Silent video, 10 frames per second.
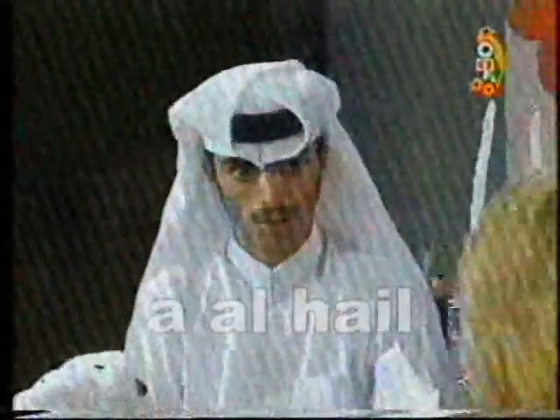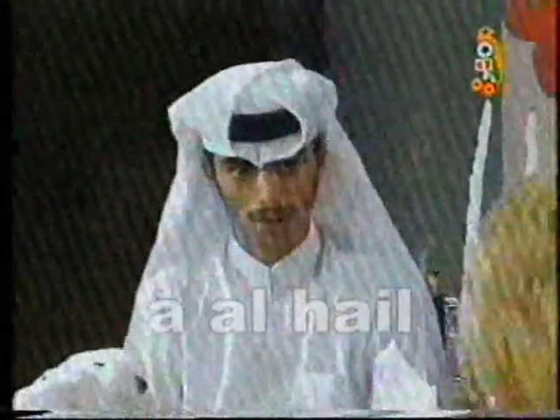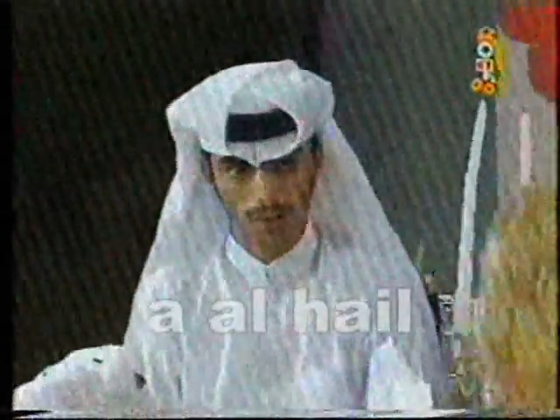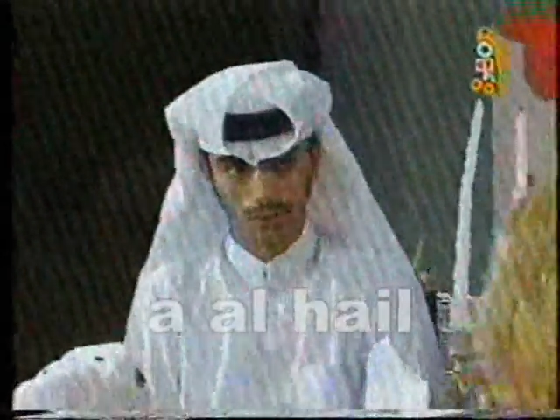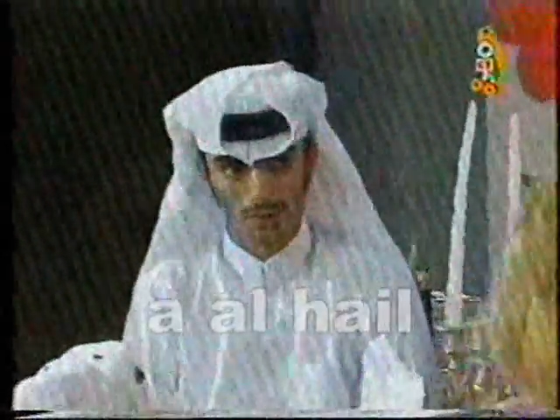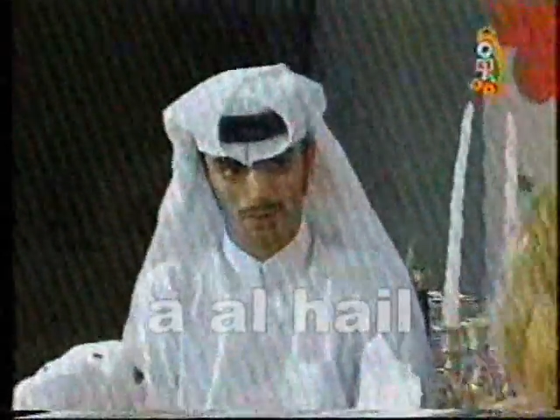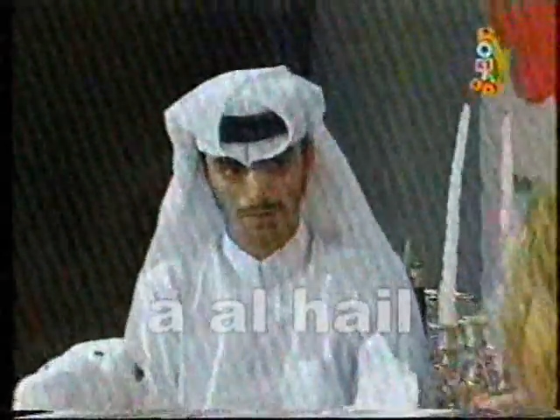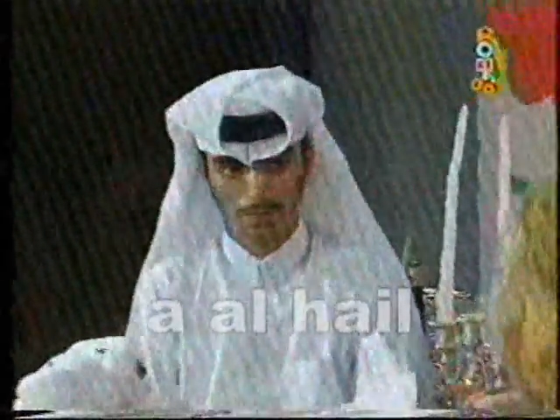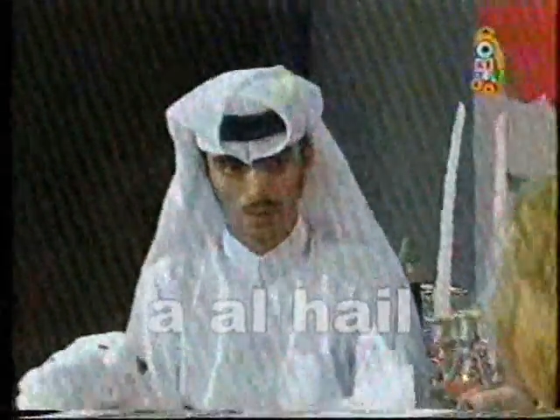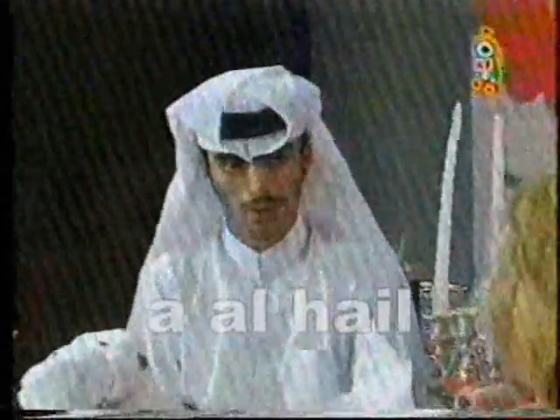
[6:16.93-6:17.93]
او انه انا
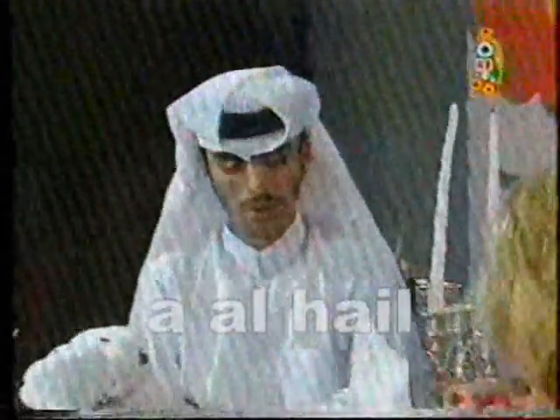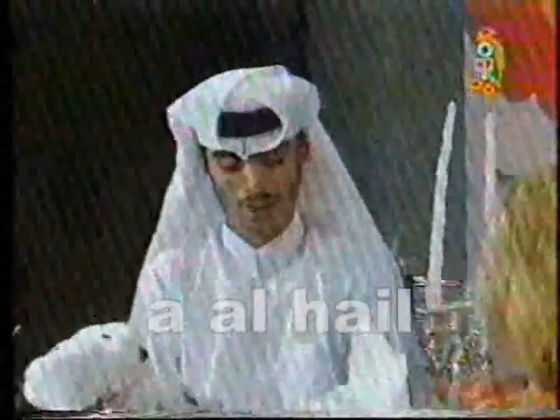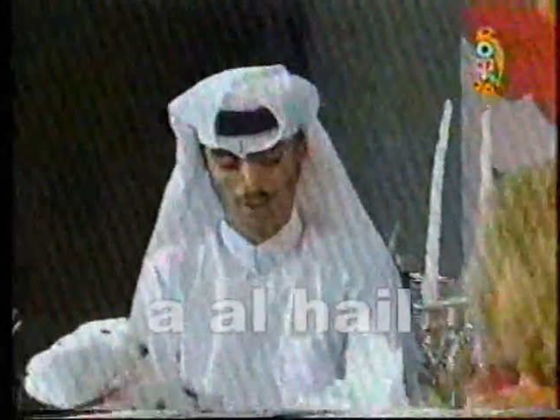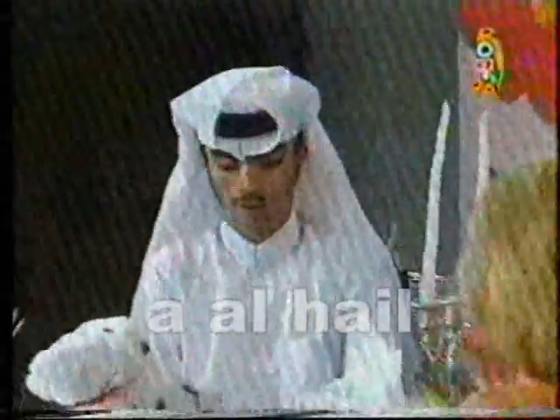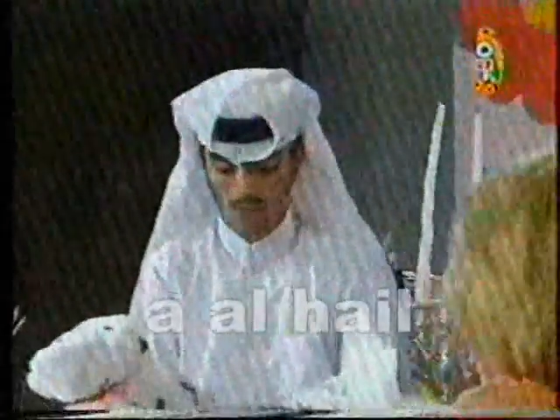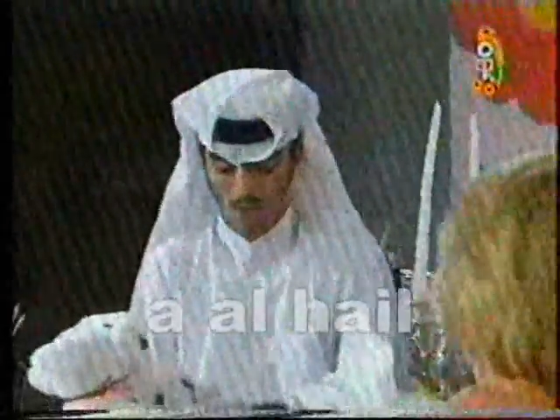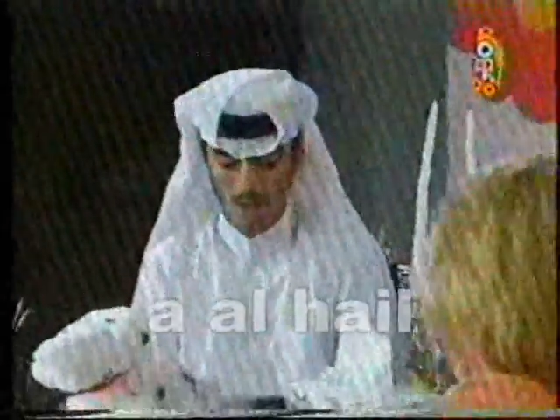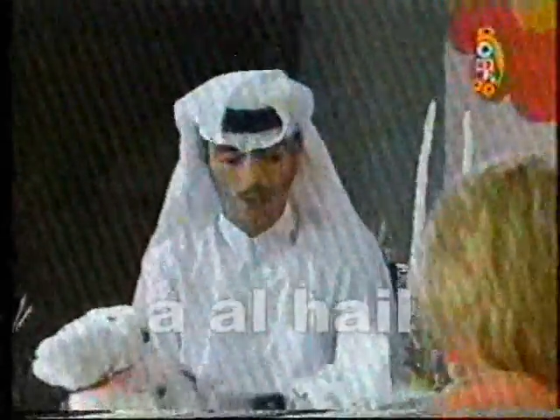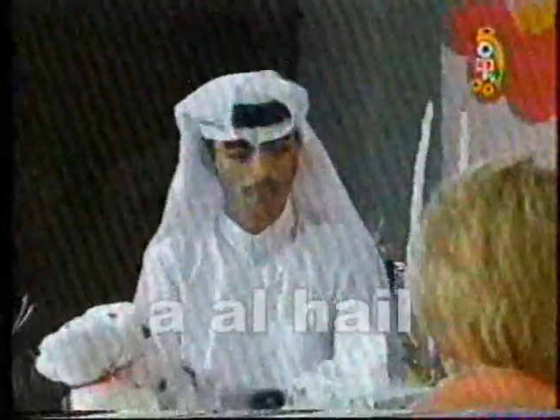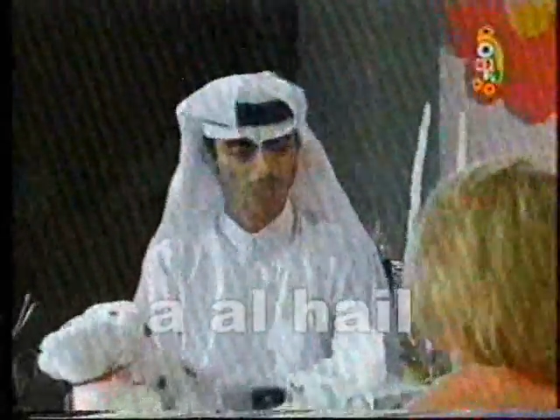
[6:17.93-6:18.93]
عازف بيانو
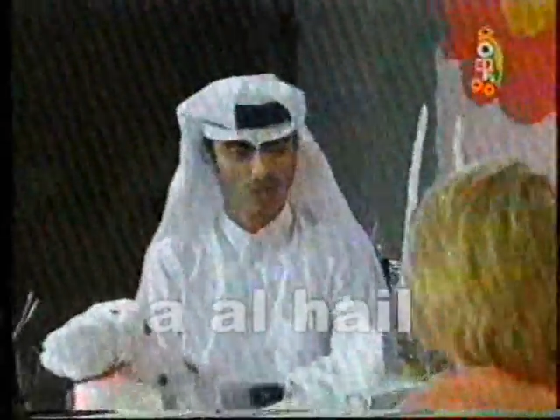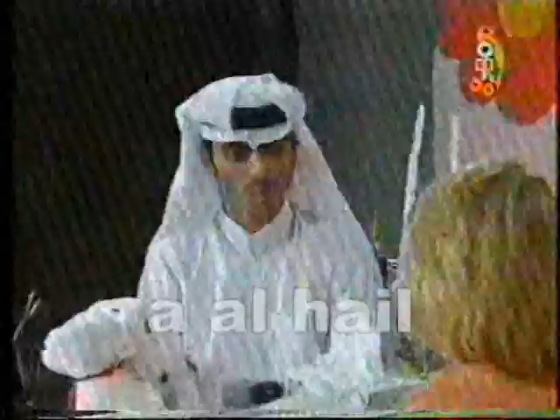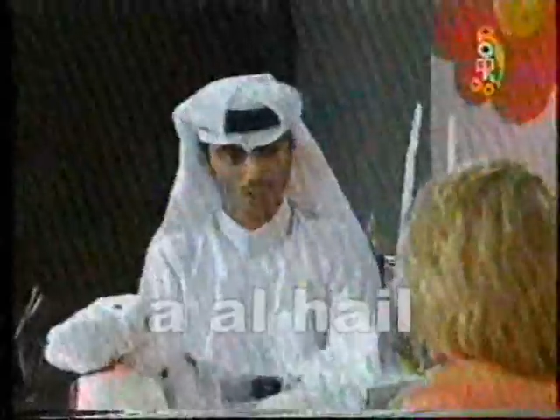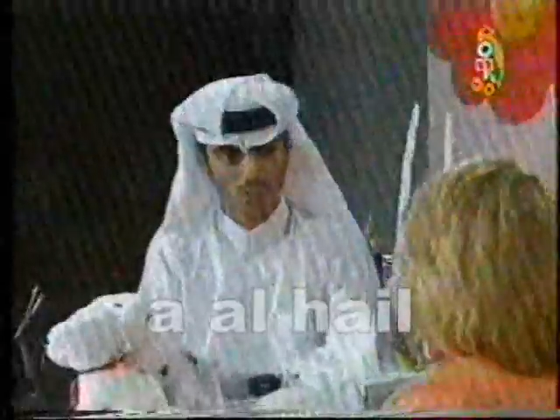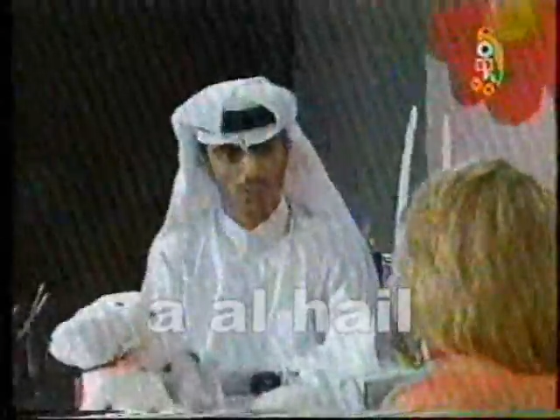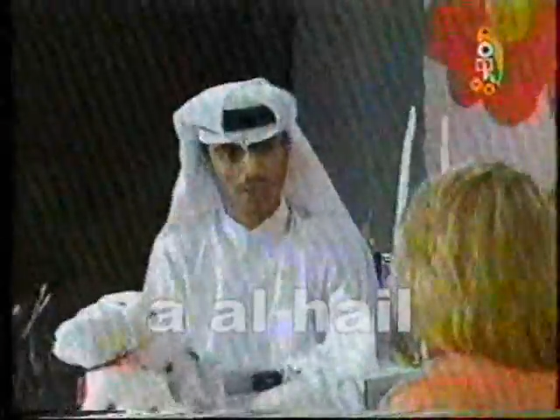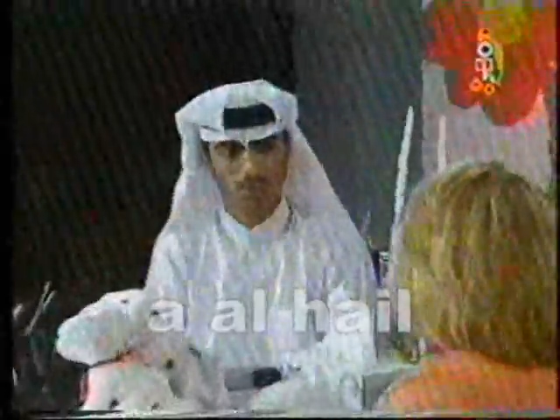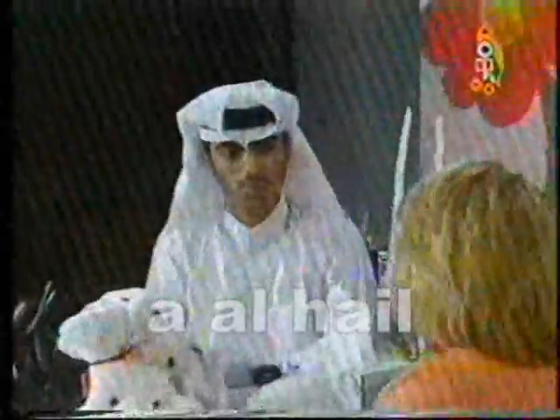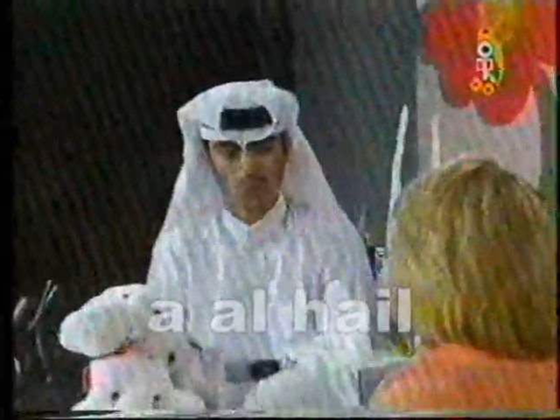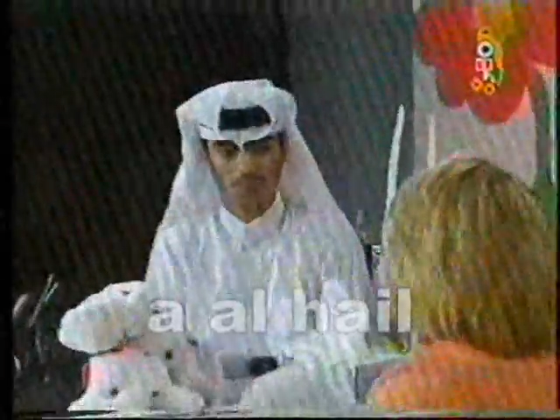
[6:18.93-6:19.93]
احب انا كرة القدم،